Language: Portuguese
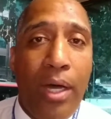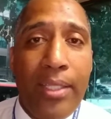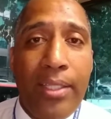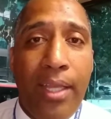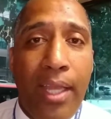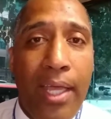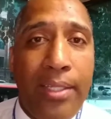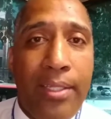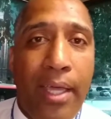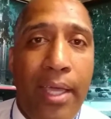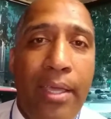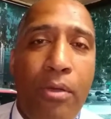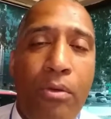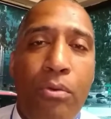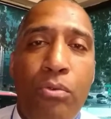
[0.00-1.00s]
o atleta
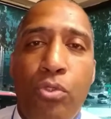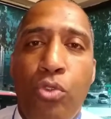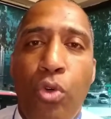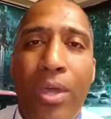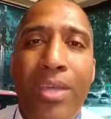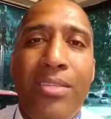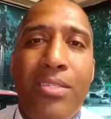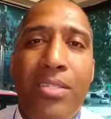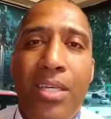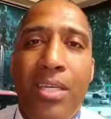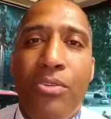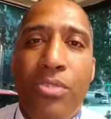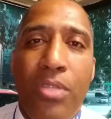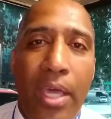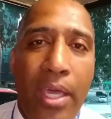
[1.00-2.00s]
aí com dois
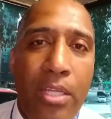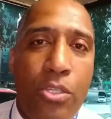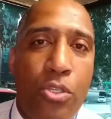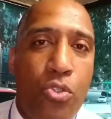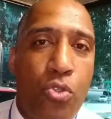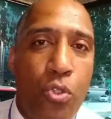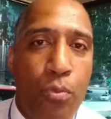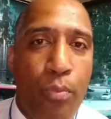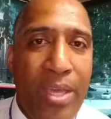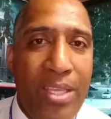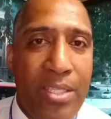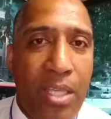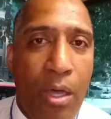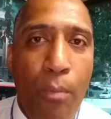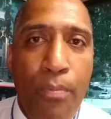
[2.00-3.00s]
anos aí de
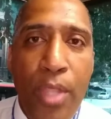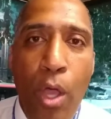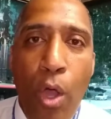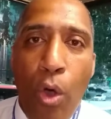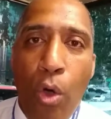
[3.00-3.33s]
suspensão,